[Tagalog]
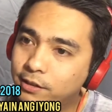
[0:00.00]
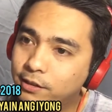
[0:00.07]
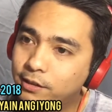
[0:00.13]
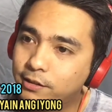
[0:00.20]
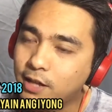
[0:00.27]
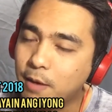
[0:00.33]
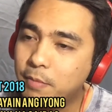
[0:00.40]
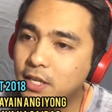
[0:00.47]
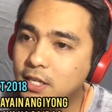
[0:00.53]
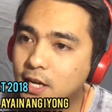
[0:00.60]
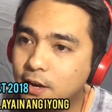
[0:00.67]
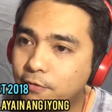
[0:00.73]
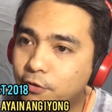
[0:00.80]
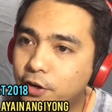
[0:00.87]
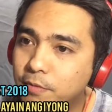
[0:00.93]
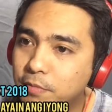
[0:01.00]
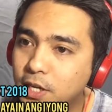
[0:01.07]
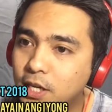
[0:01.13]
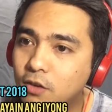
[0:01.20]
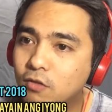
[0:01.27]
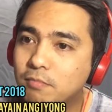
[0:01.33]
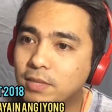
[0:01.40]
Sabi niya, for
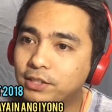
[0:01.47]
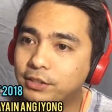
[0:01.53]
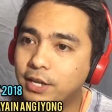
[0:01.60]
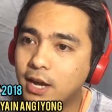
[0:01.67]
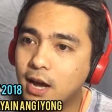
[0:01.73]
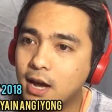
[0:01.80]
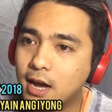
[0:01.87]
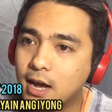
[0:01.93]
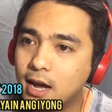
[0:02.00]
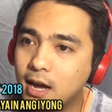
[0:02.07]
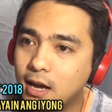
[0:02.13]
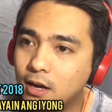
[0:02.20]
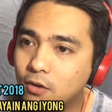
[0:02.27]
me, kung masaya ka,